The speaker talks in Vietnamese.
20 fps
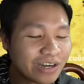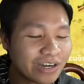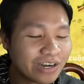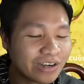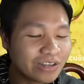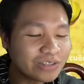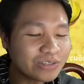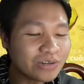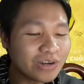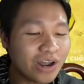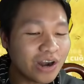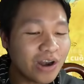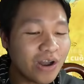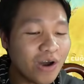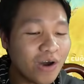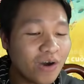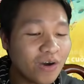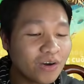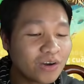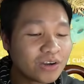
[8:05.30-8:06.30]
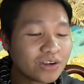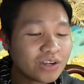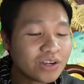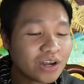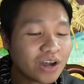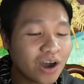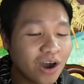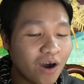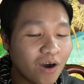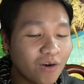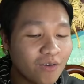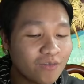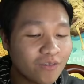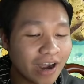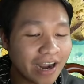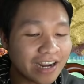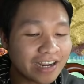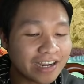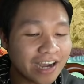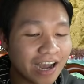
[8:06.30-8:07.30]
nướng tụi nó luôn oh
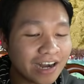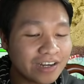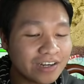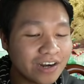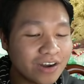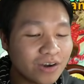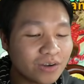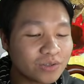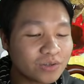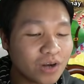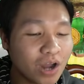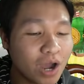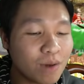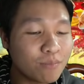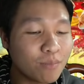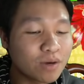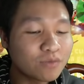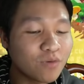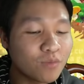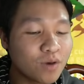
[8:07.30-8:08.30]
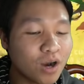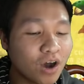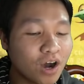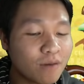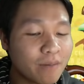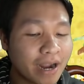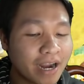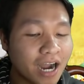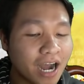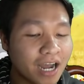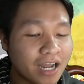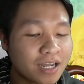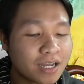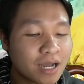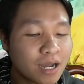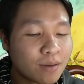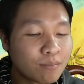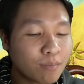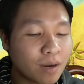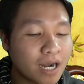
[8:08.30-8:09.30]
my god nướng tụi nó mình phun lửa bạn ơi
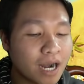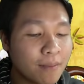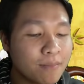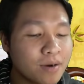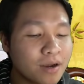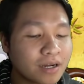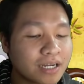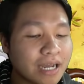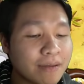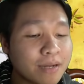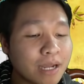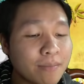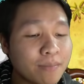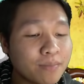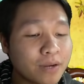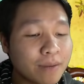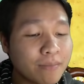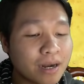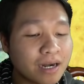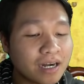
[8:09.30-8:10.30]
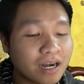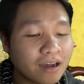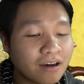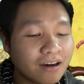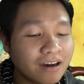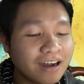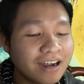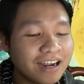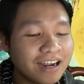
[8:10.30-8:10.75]
mình lụm được cái cái cái bình lửa